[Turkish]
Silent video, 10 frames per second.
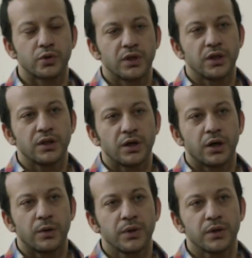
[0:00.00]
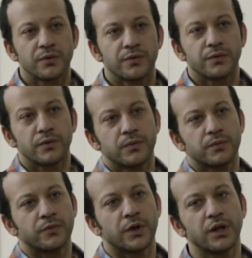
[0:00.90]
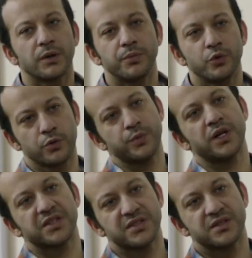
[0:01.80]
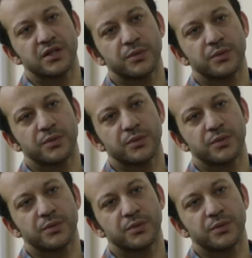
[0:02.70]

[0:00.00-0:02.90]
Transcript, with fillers: değildi ama vallahi büyük bir haksızlık